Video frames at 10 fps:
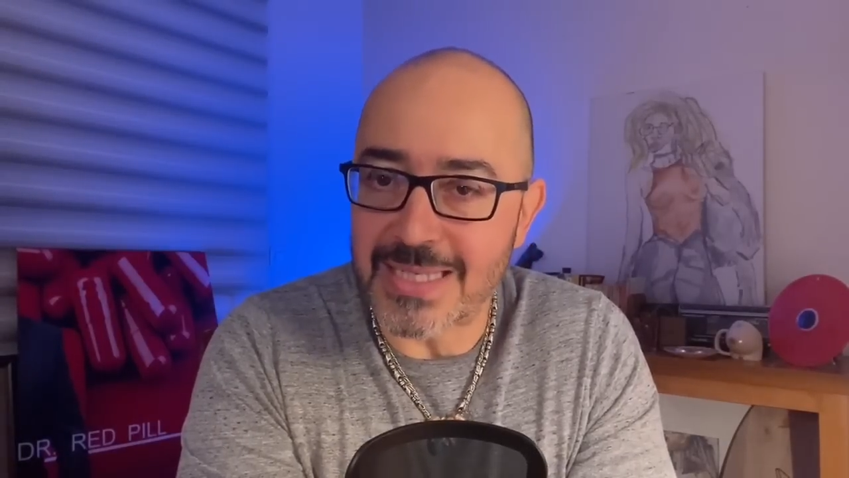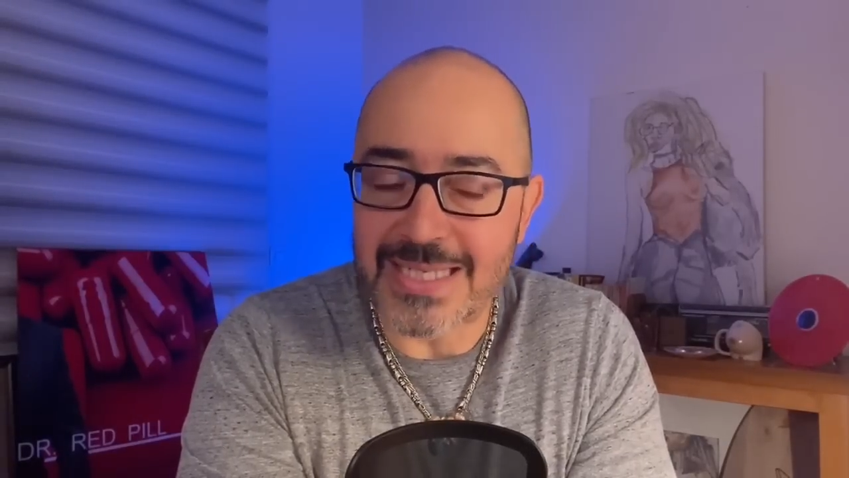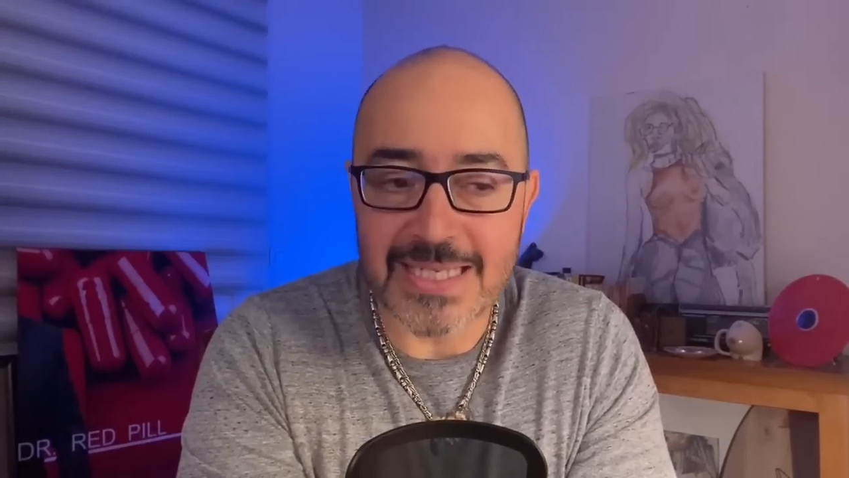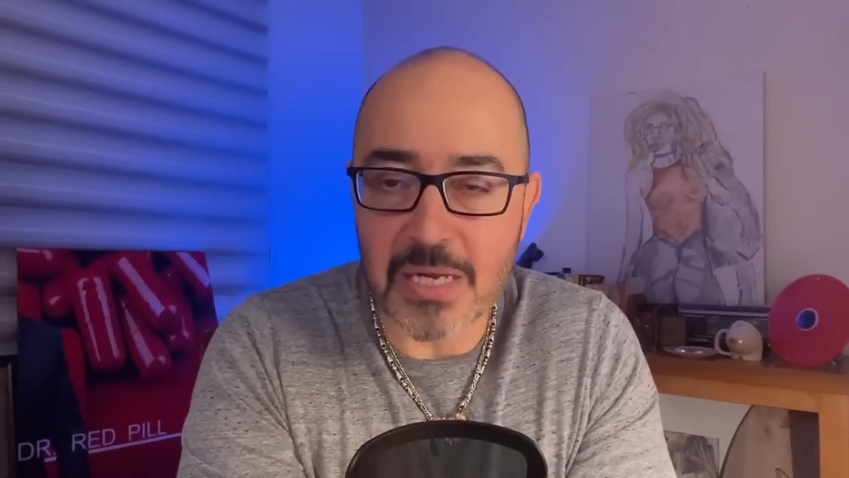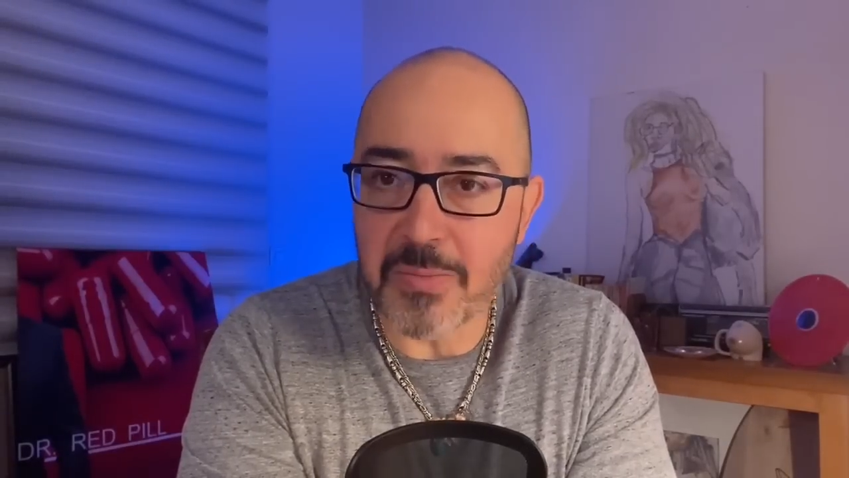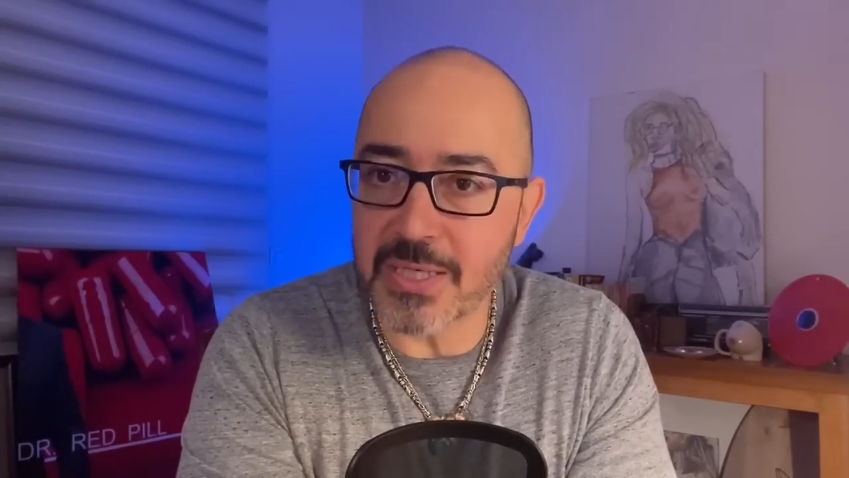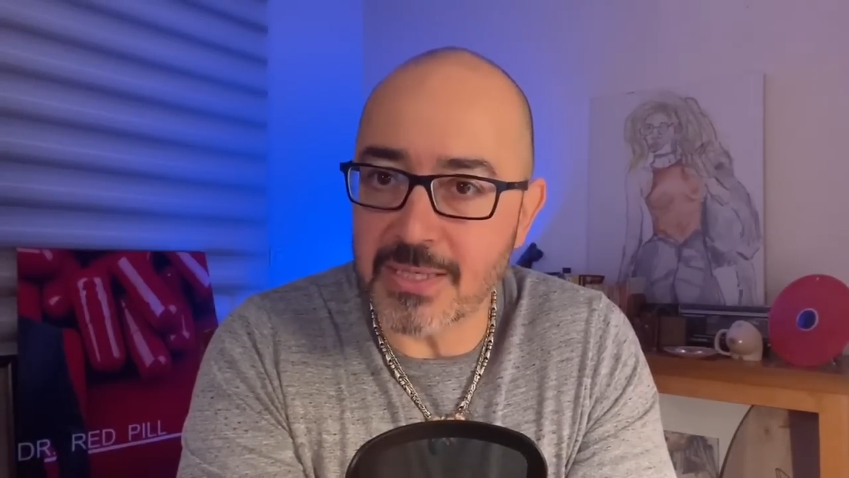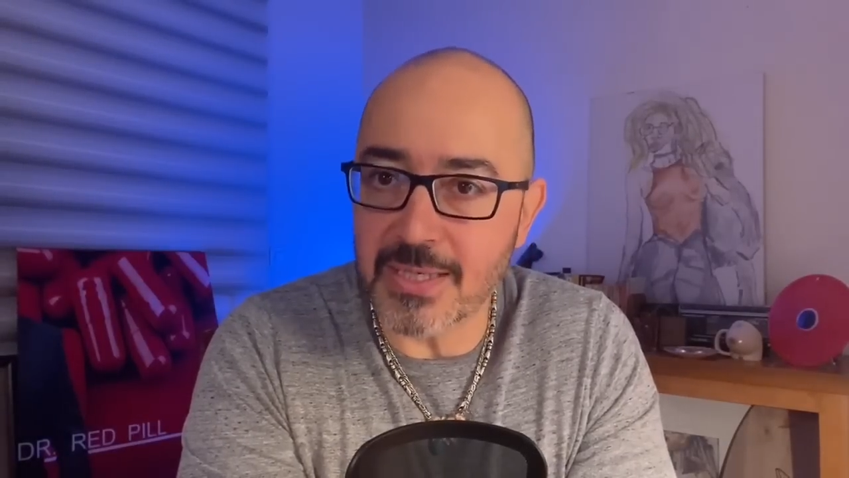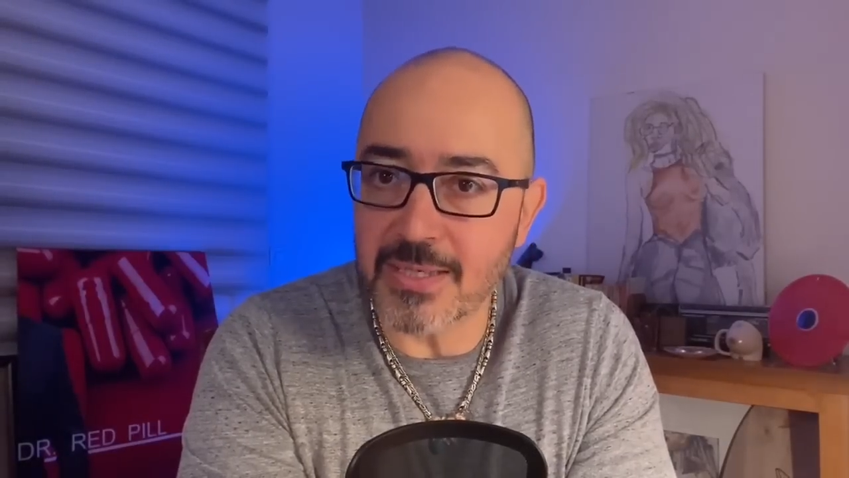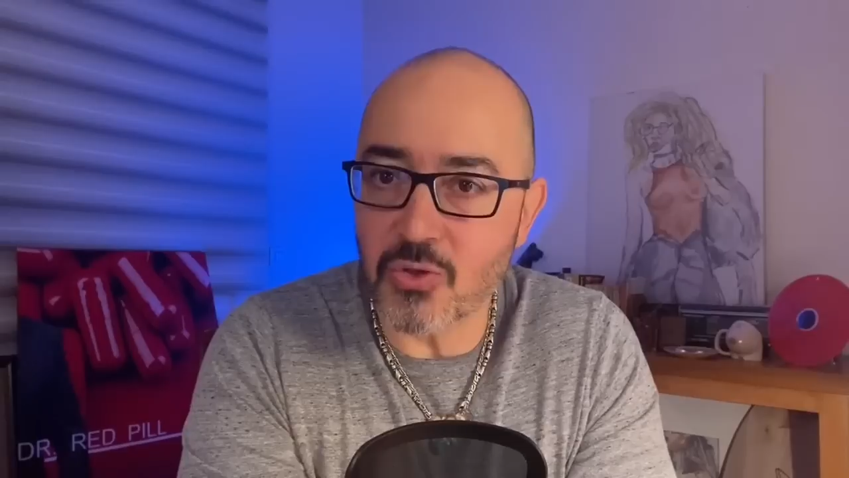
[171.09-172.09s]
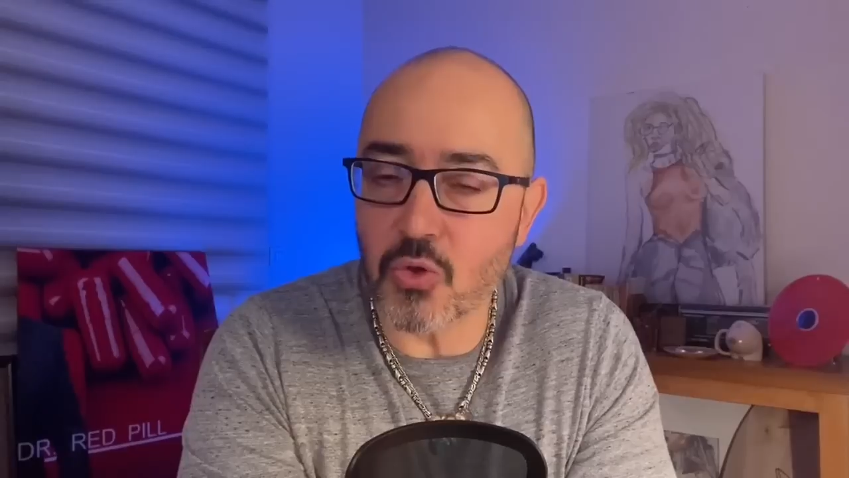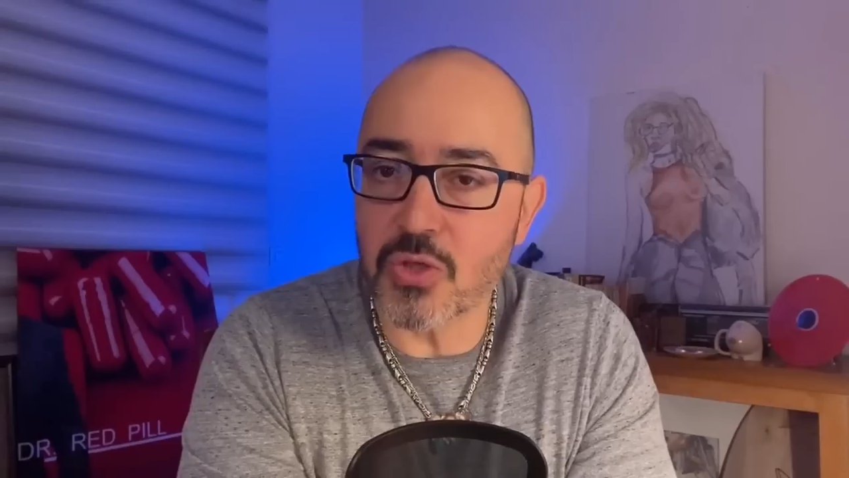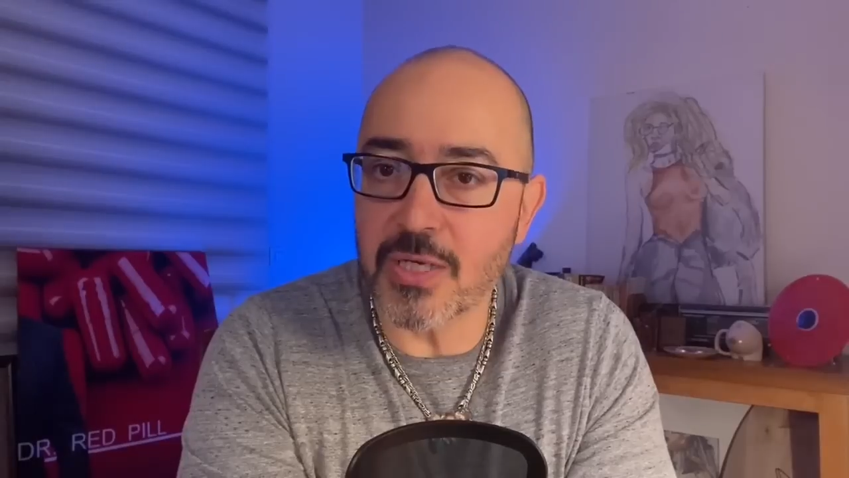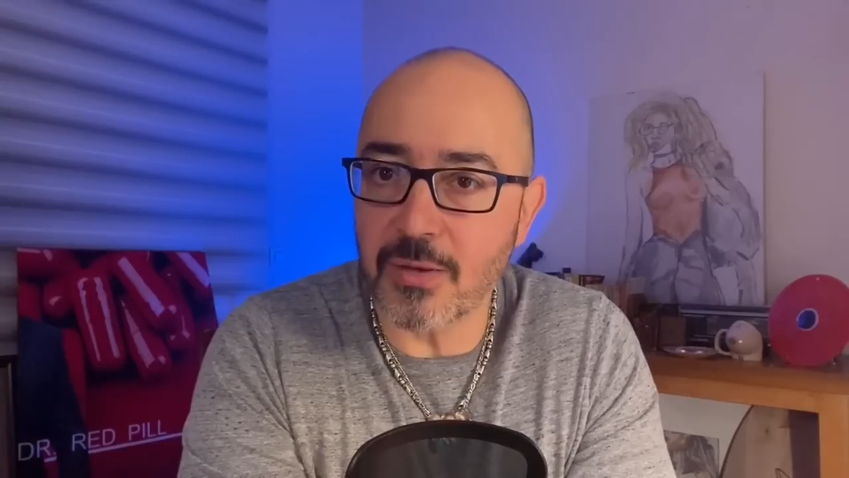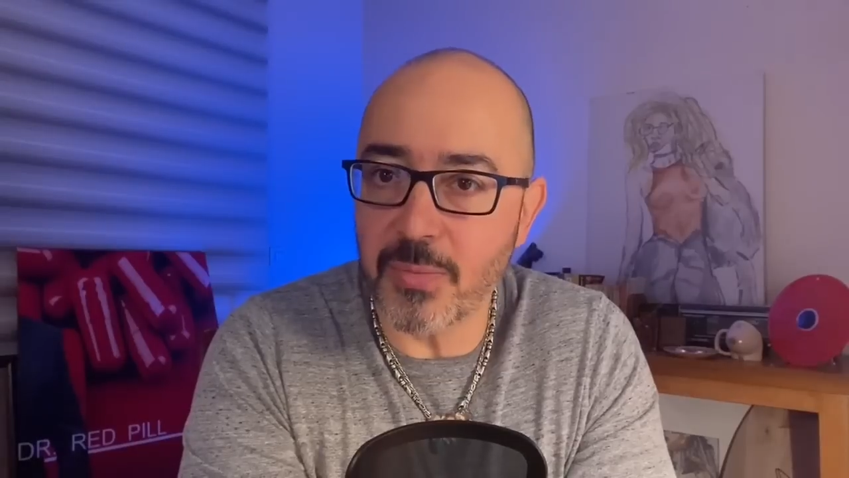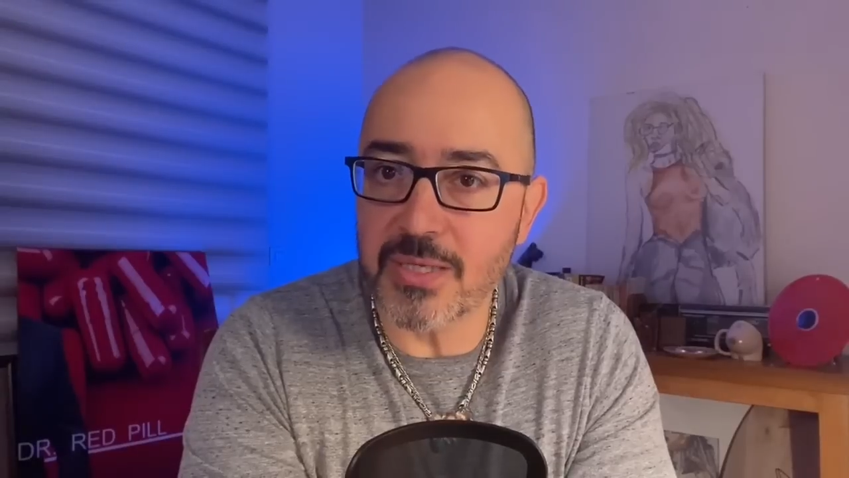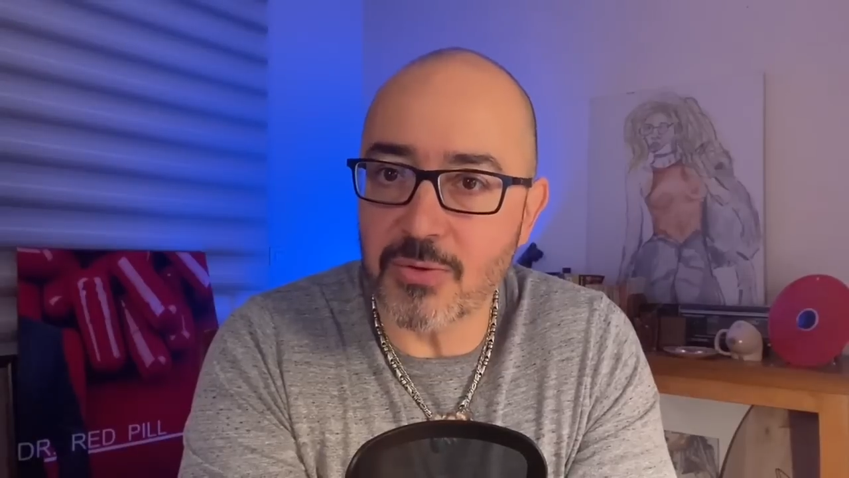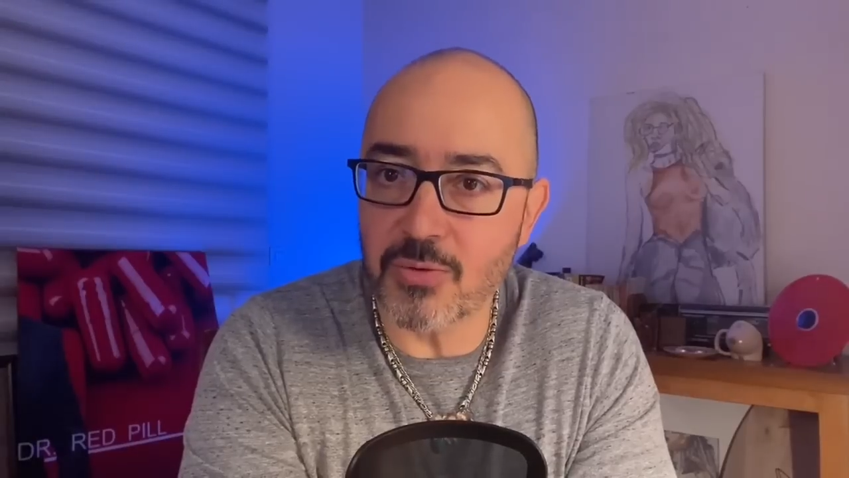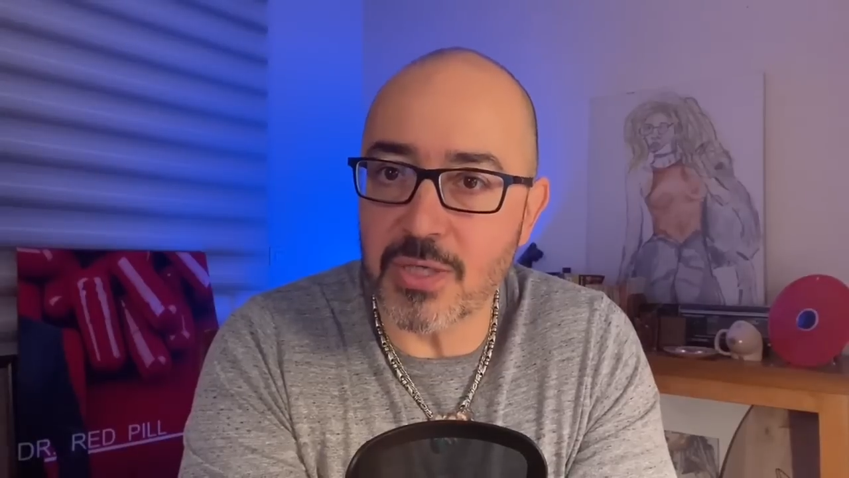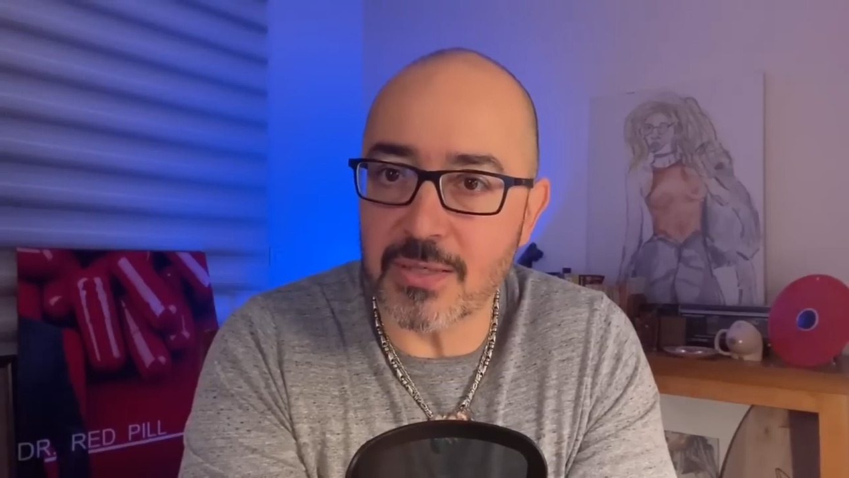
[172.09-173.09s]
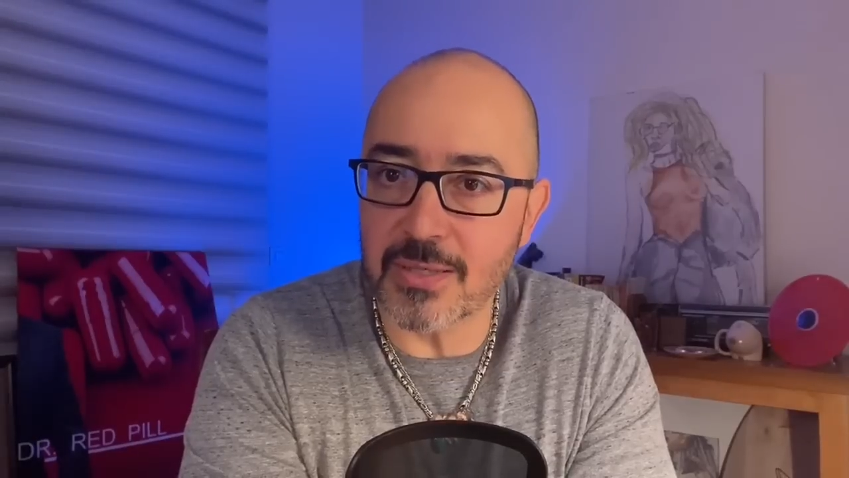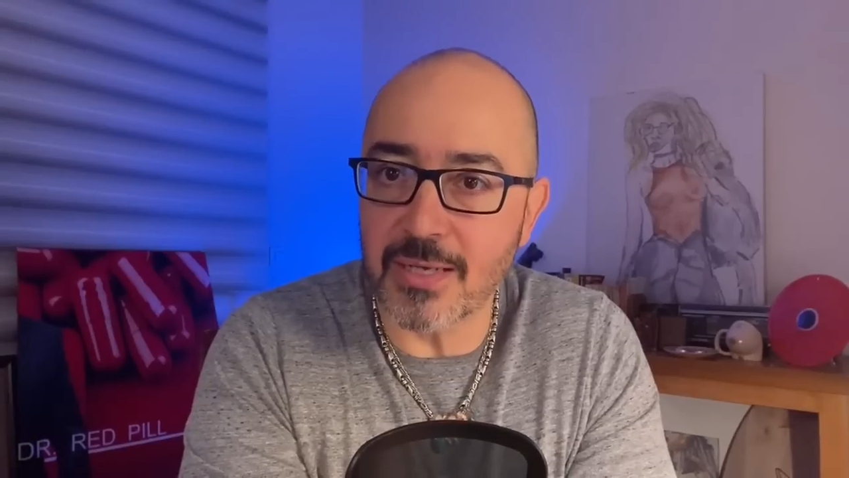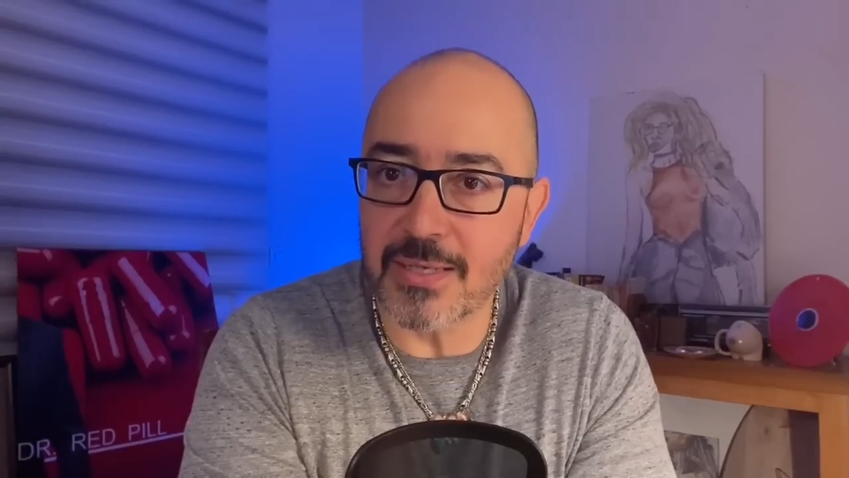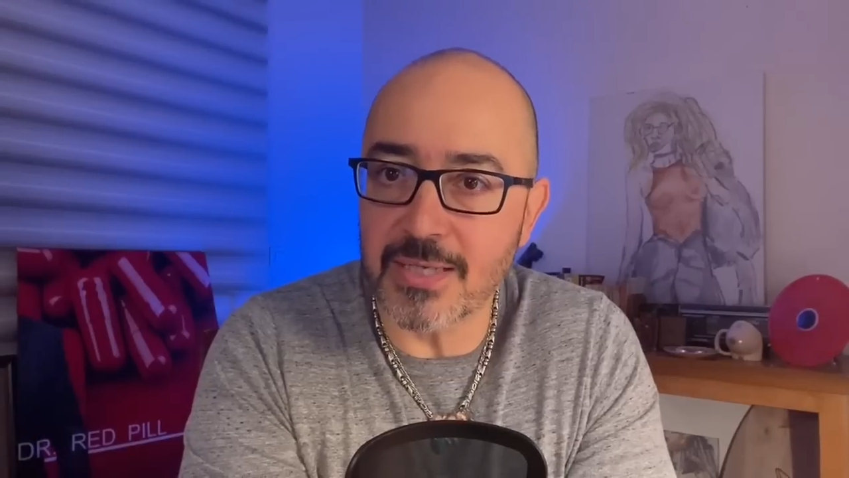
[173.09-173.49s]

Sistematik sosyal medya üzerinden